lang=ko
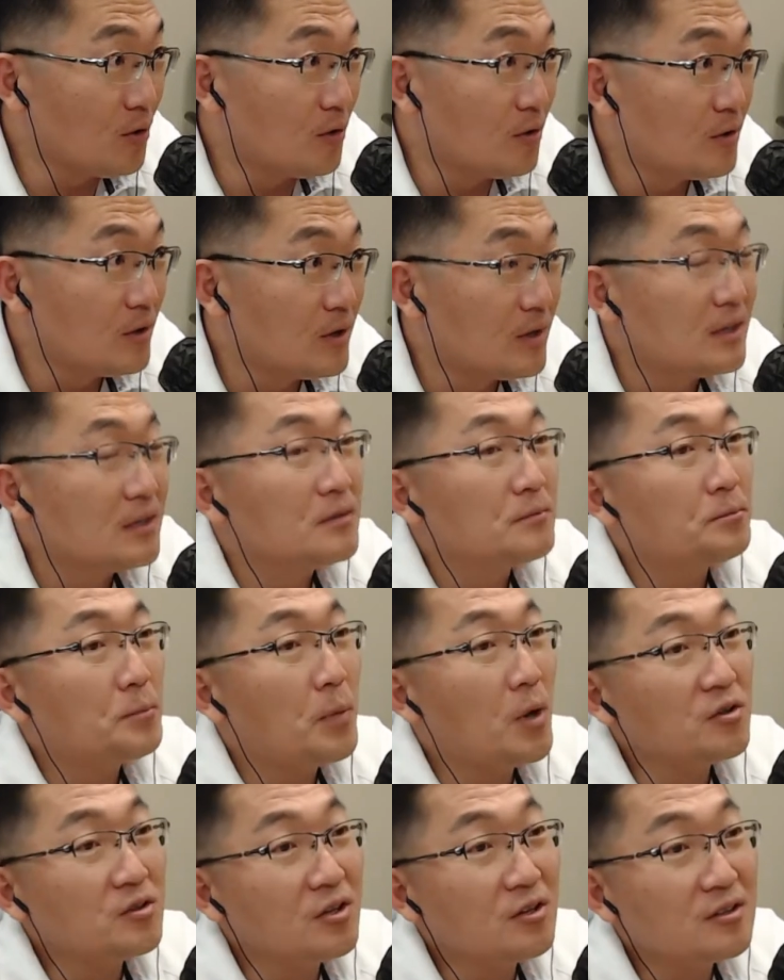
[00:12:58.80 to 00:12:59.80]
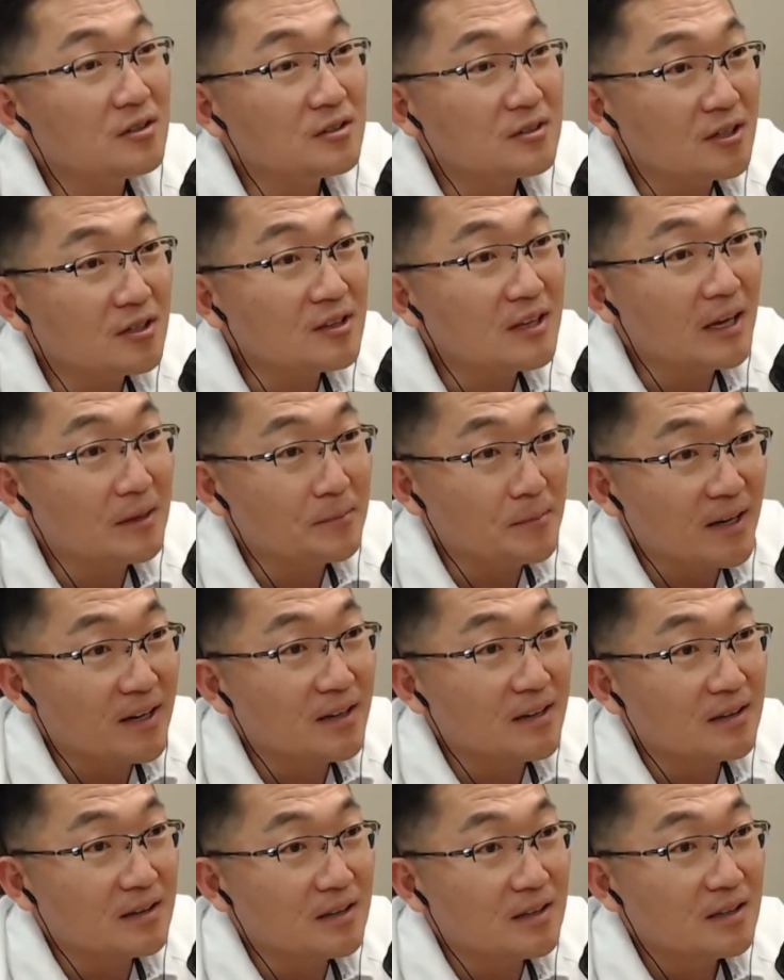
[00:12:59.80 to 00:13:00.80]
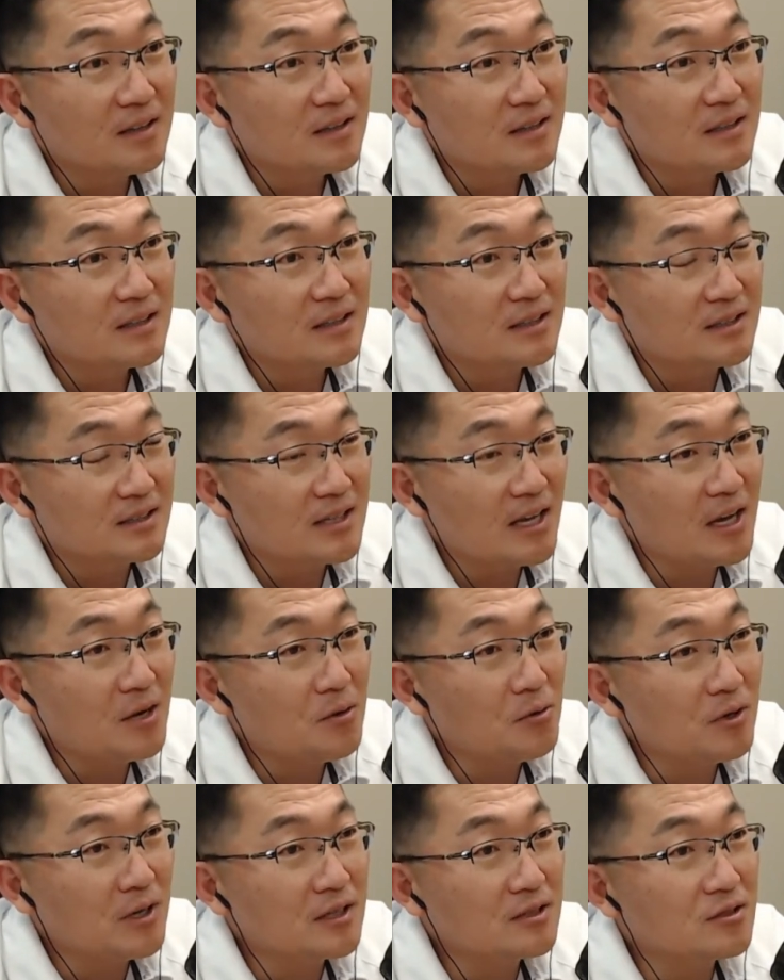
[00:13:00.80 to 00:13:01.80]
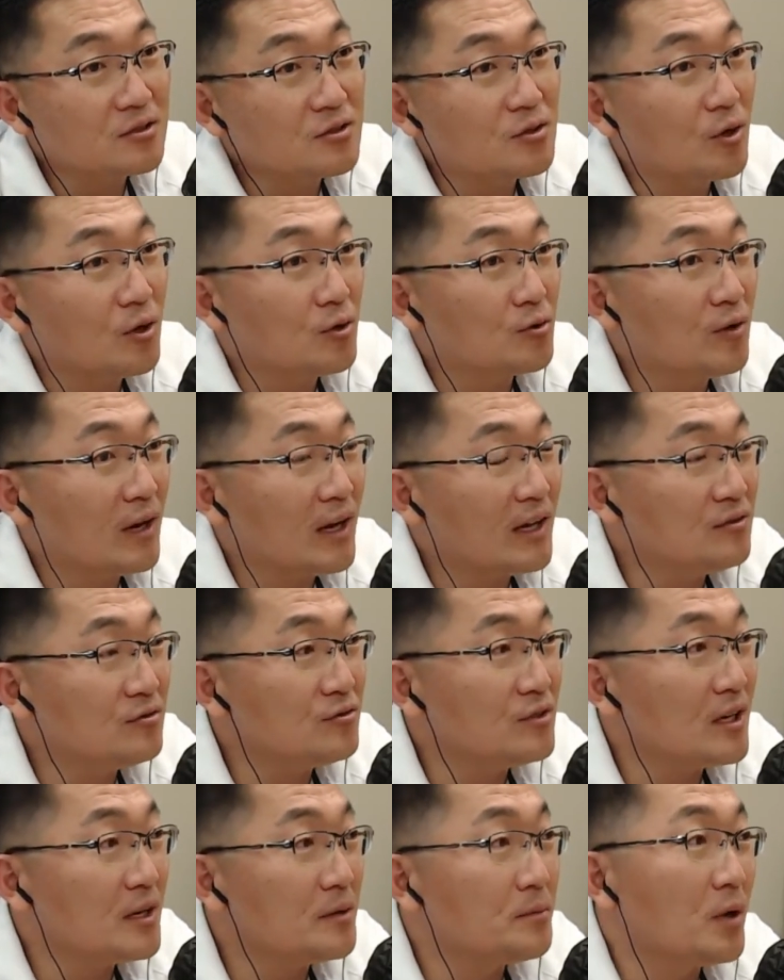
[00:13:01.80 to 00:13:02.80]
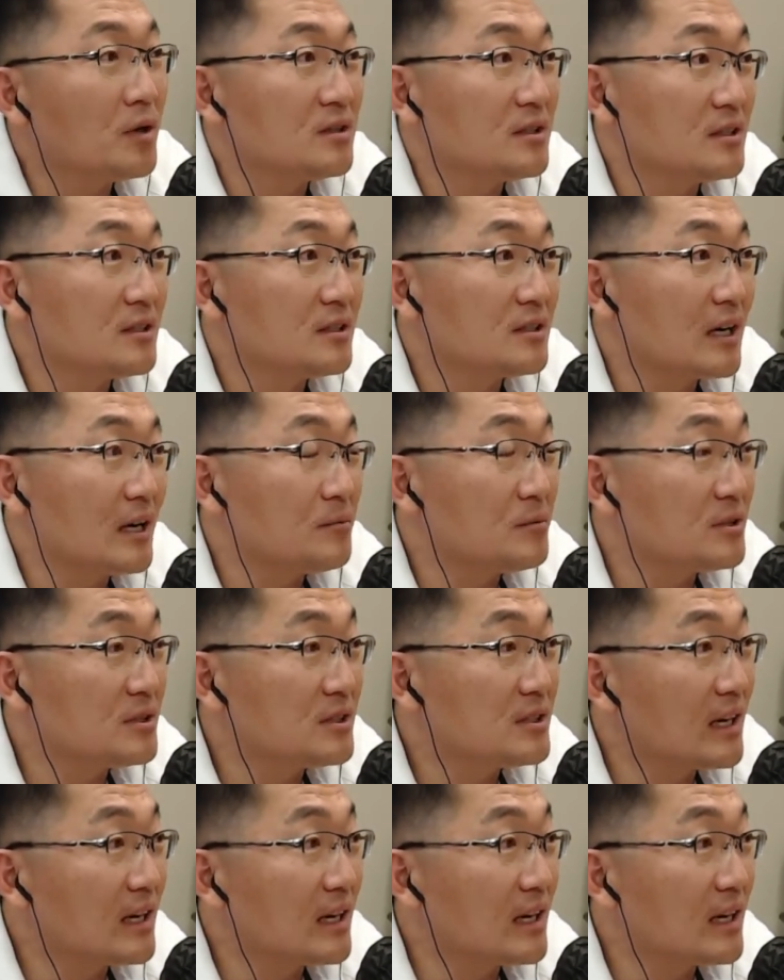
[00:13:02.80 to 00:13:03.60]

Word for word: 예. 네. 퍼터를 썼다면 네. 그 세월에서 적어도 한두 개의 버디를 잡을지